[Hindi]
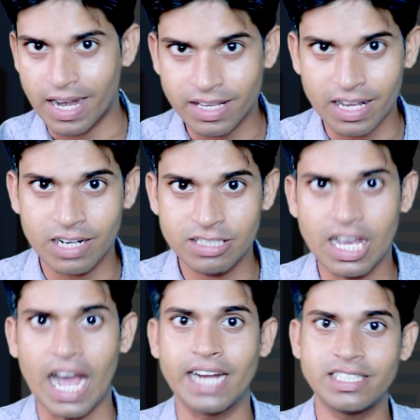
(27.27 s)
फाइलिंग कर
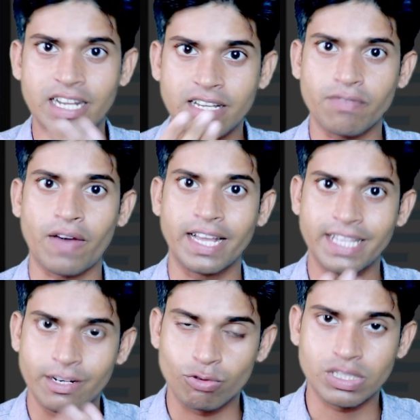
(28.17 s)
लीजिए आई के
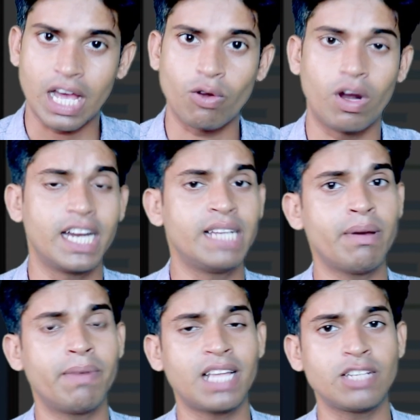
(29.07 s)
फायदे नुकसान ऑलरेडी
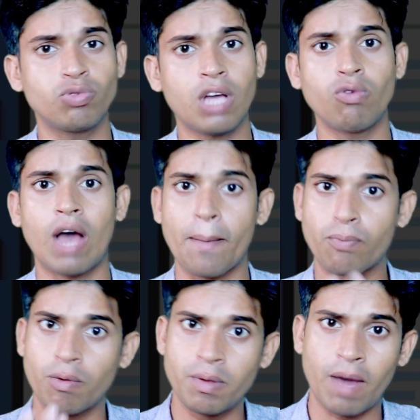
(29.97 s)
में बता चुका हूं
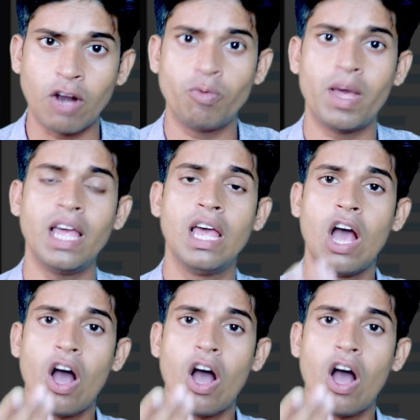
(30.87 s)
आपको भी मालूम है